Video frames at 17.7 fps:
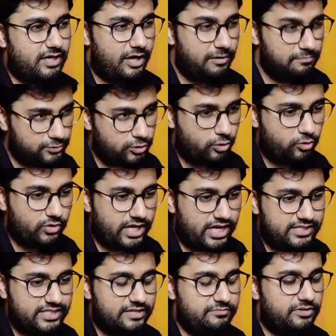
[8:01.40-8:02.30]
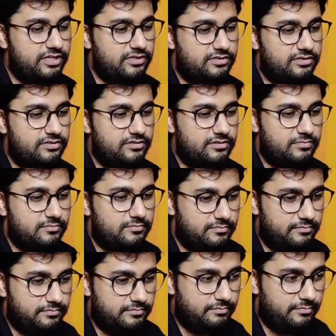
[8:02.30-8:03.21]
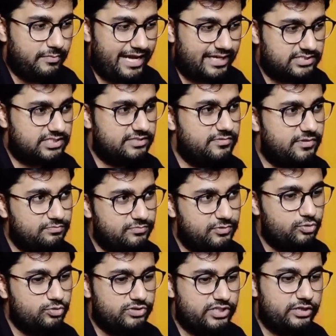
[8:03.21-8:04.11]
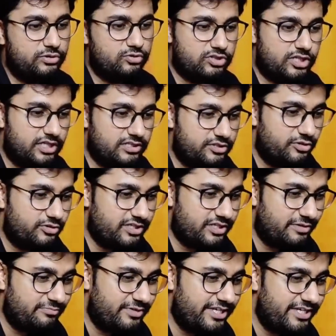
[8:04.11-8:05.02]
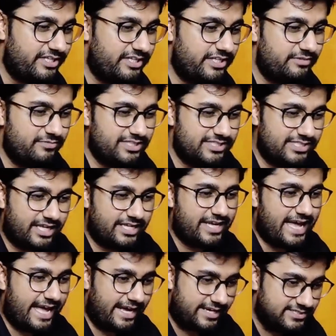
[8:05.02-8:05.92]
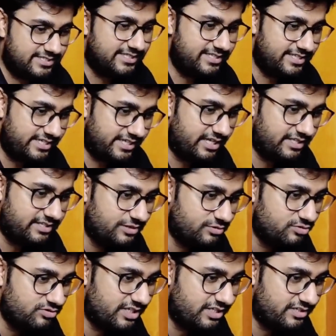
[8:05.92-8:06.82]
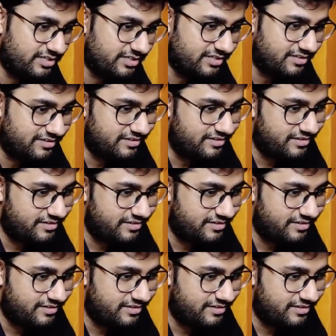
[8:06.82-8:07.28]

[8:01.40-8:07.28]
अब थोड़ा आता है बट मैक्सिमम दूसरे गुजरातियों की तरह मेरे हिंदी में ज़्यादा एक्सेंट नहीं आता है गुजराती का